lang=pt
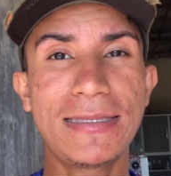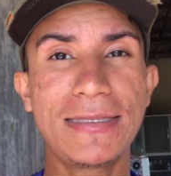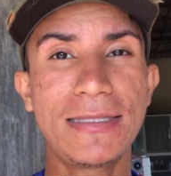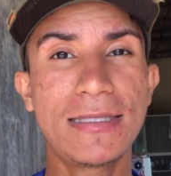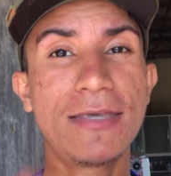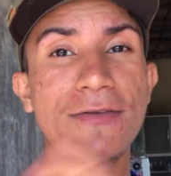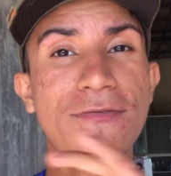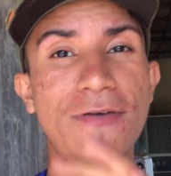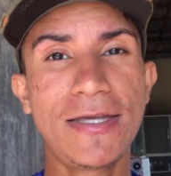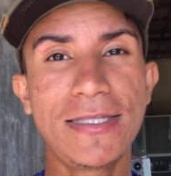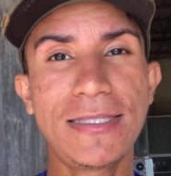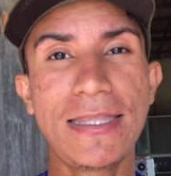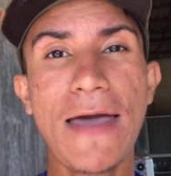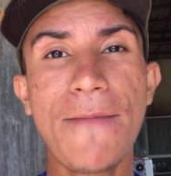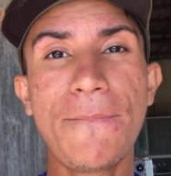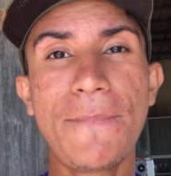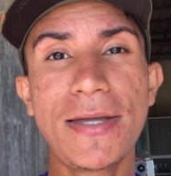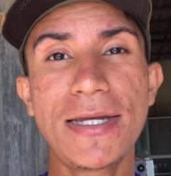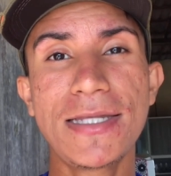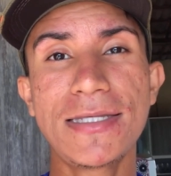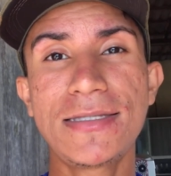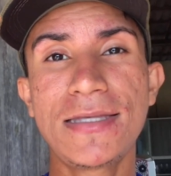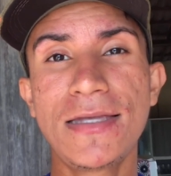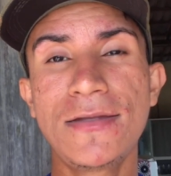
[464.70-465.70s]
que vai estar tá
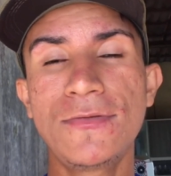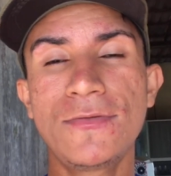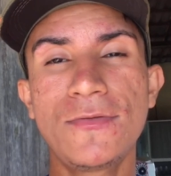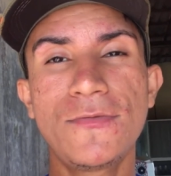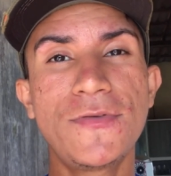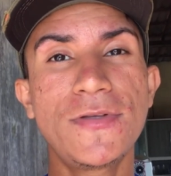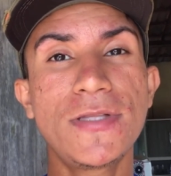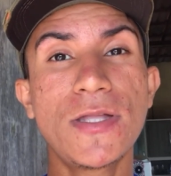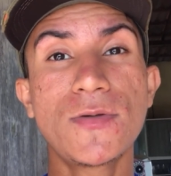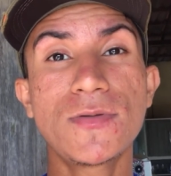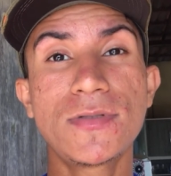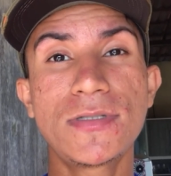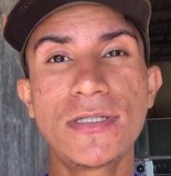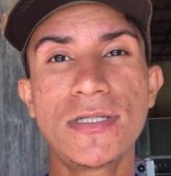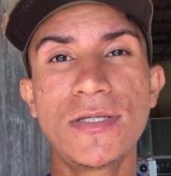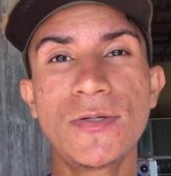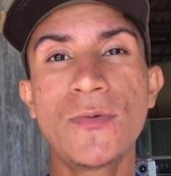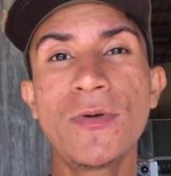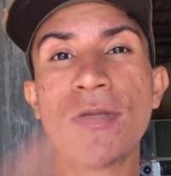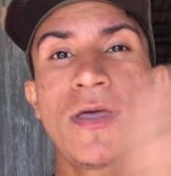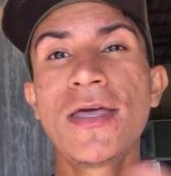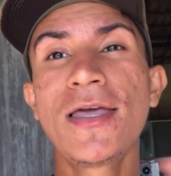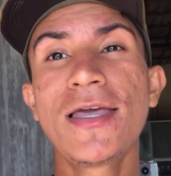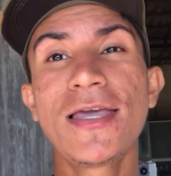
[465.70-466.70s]
aparecendo no
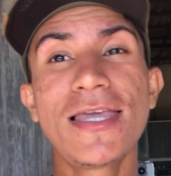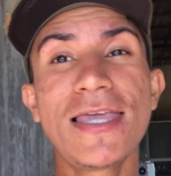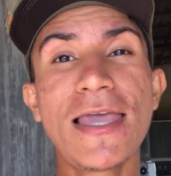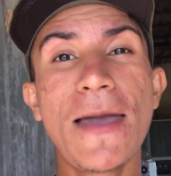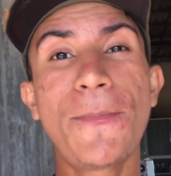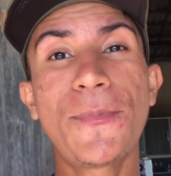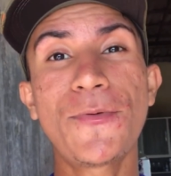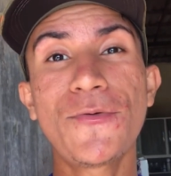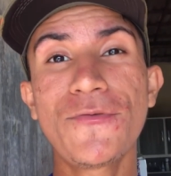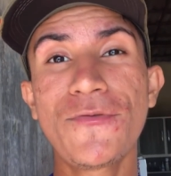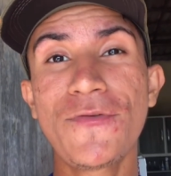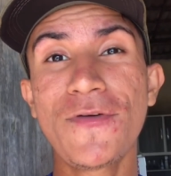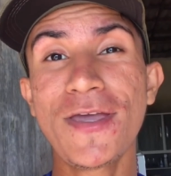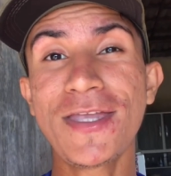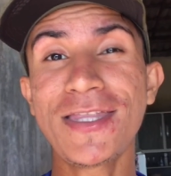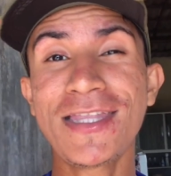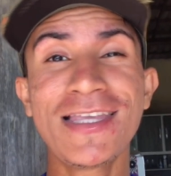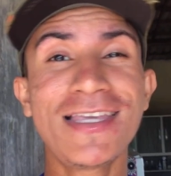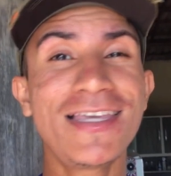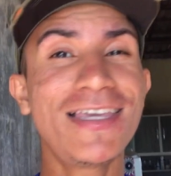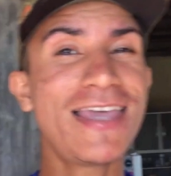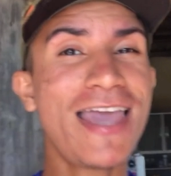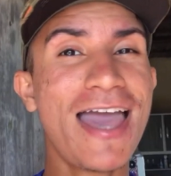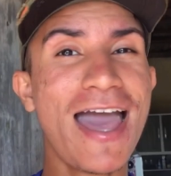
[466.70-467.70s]
finalzinho e
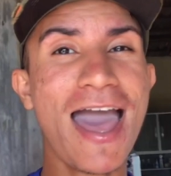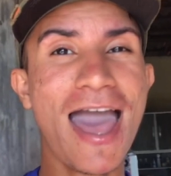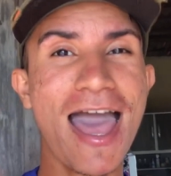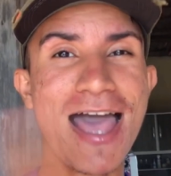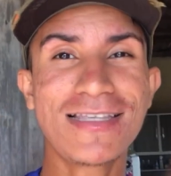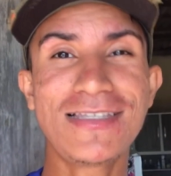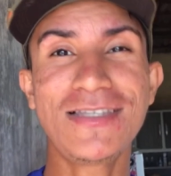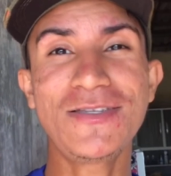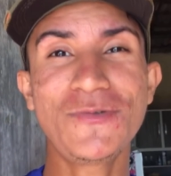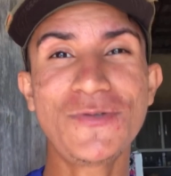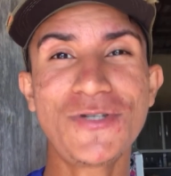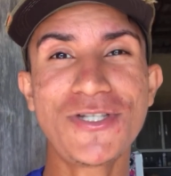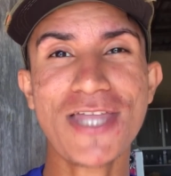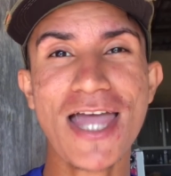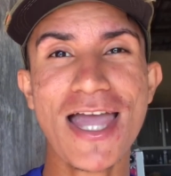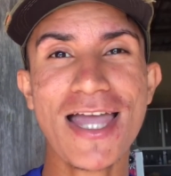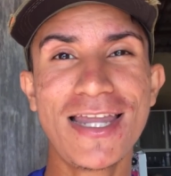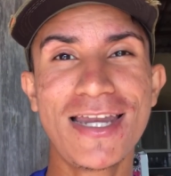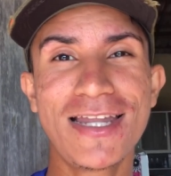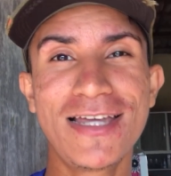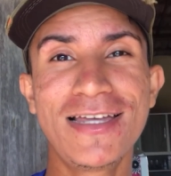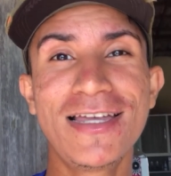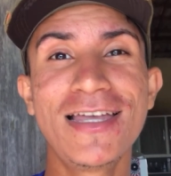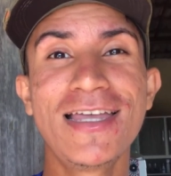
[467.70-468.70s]
aproveitem e arrasem no
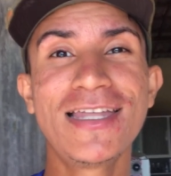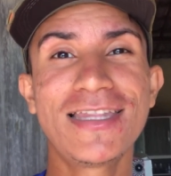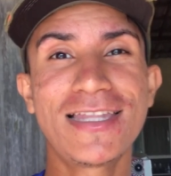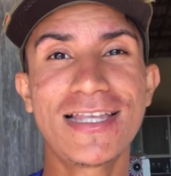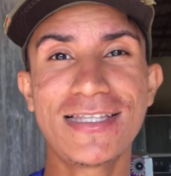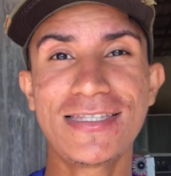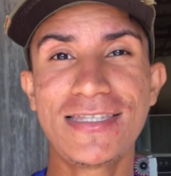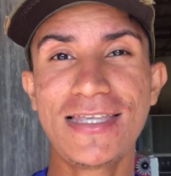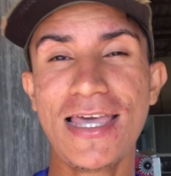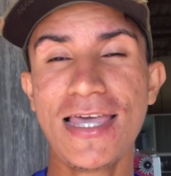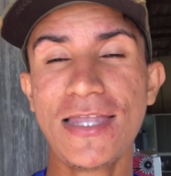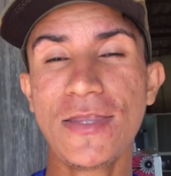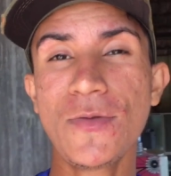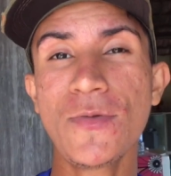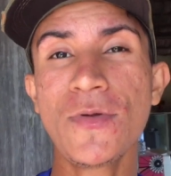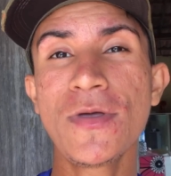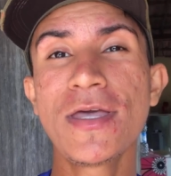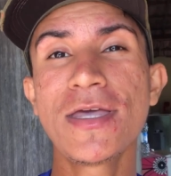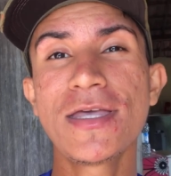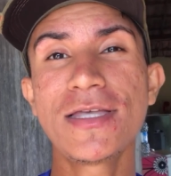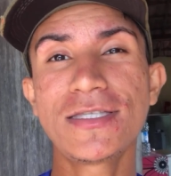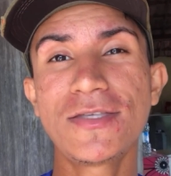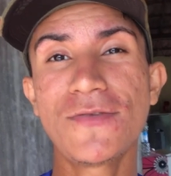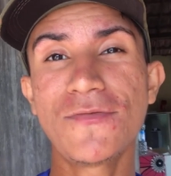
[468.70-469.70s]
Instagram, tá certo?
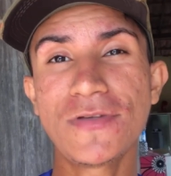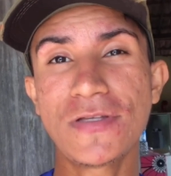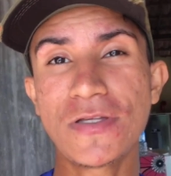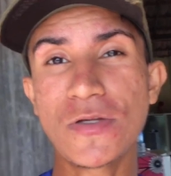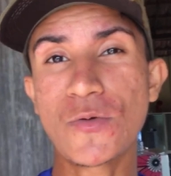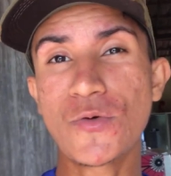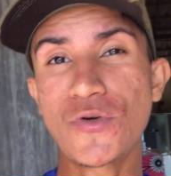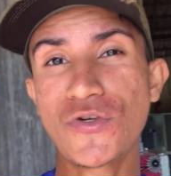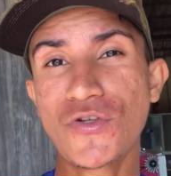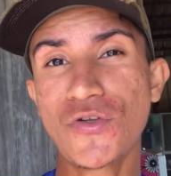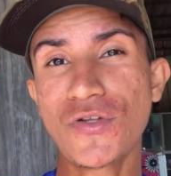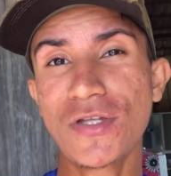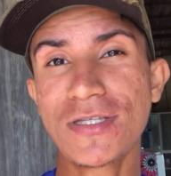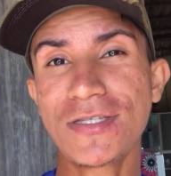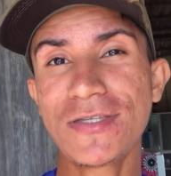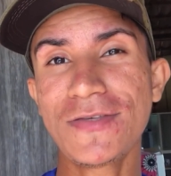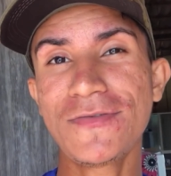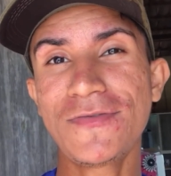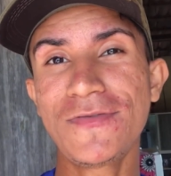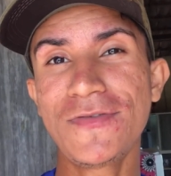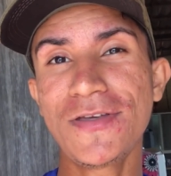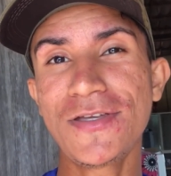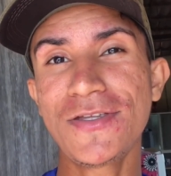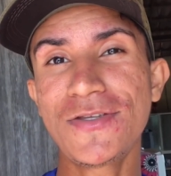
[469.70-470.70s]
Se você gostou desse
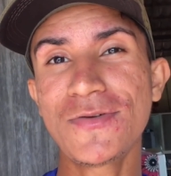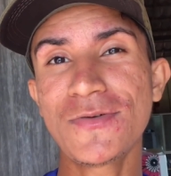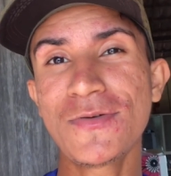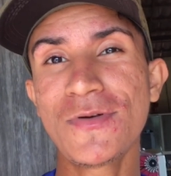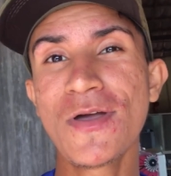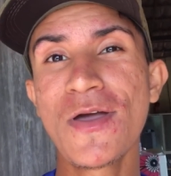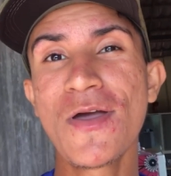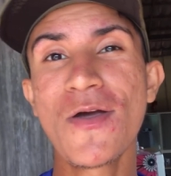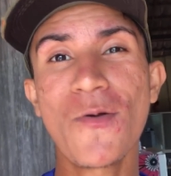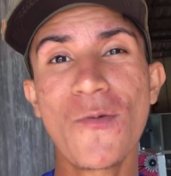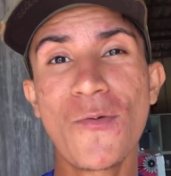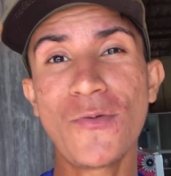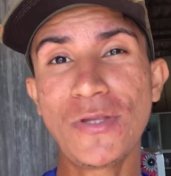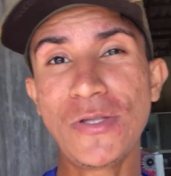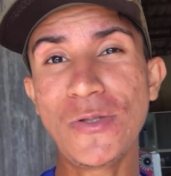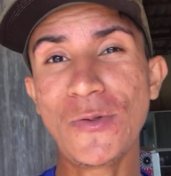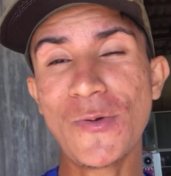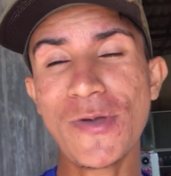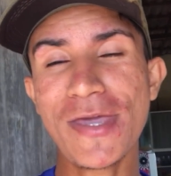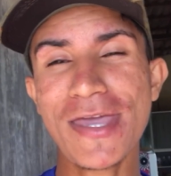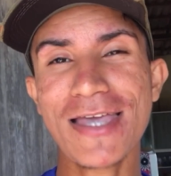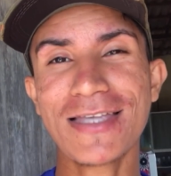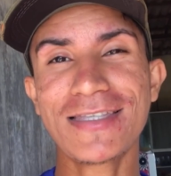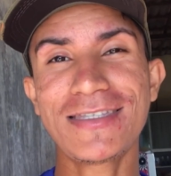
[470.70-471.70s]
vídeo,
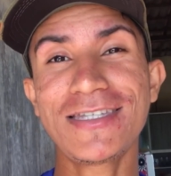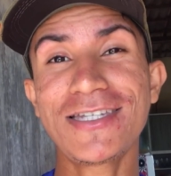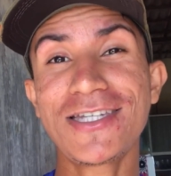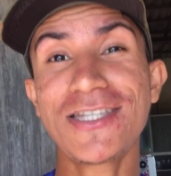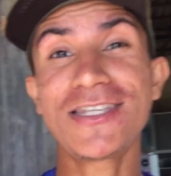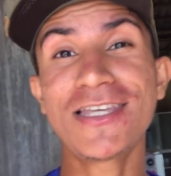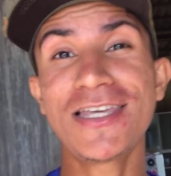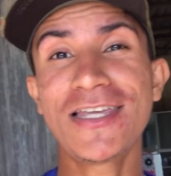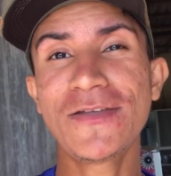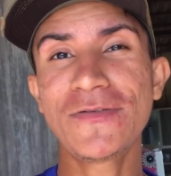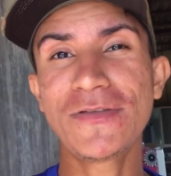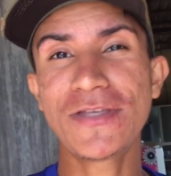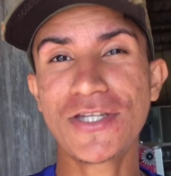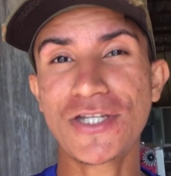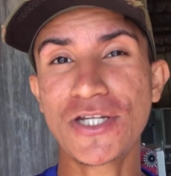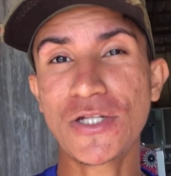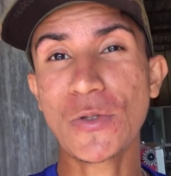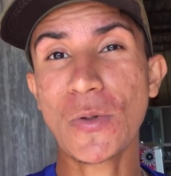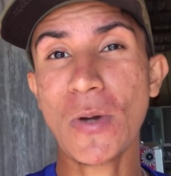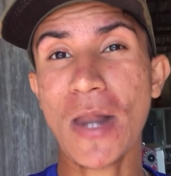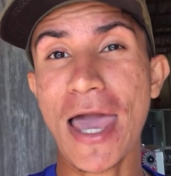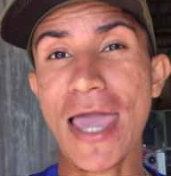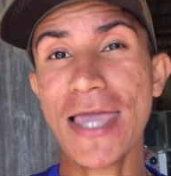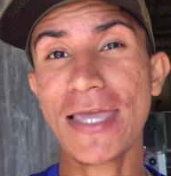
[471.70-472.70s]
continue assistindo,
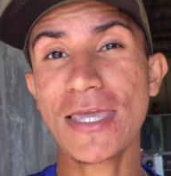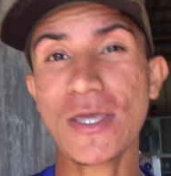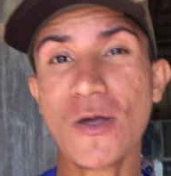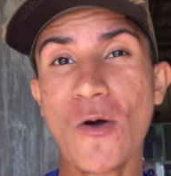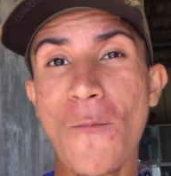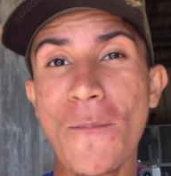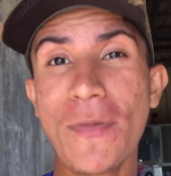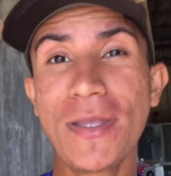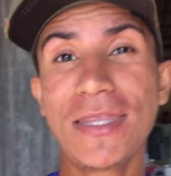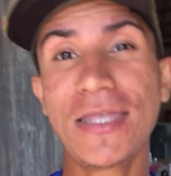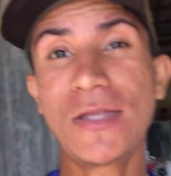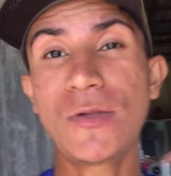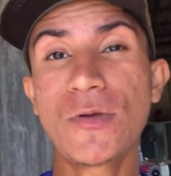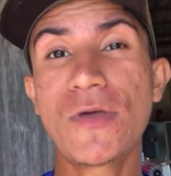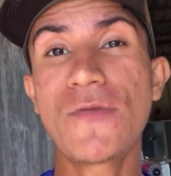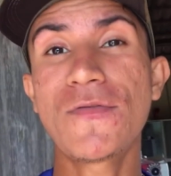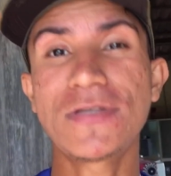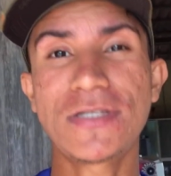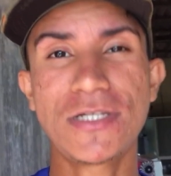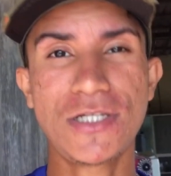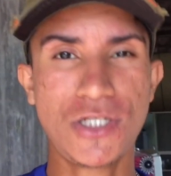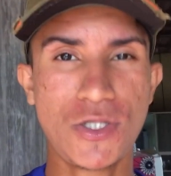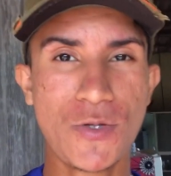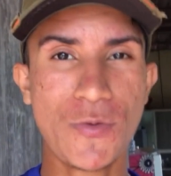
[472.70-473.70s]
deixando o like, comentando o que
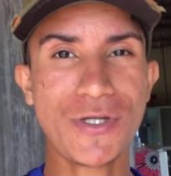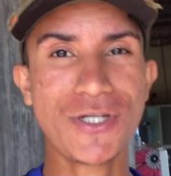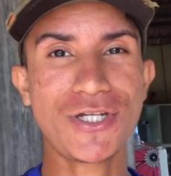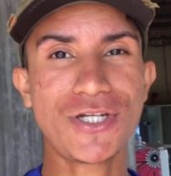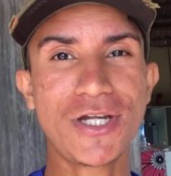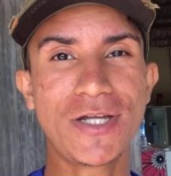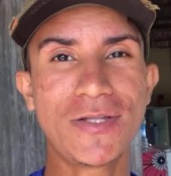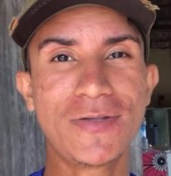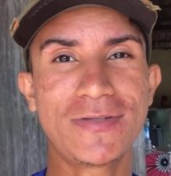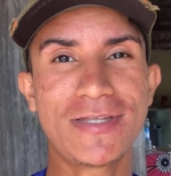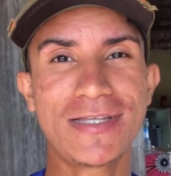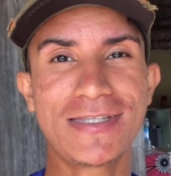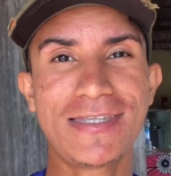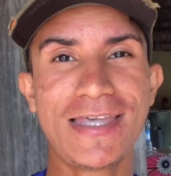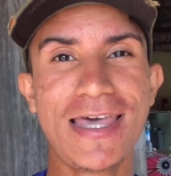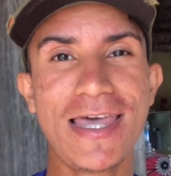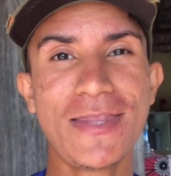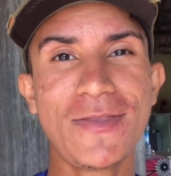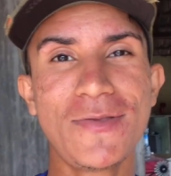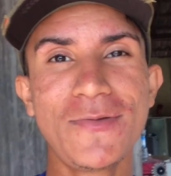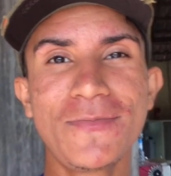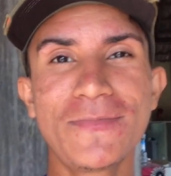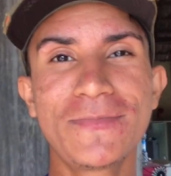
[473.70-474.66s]
vocês estão achando, tá certo?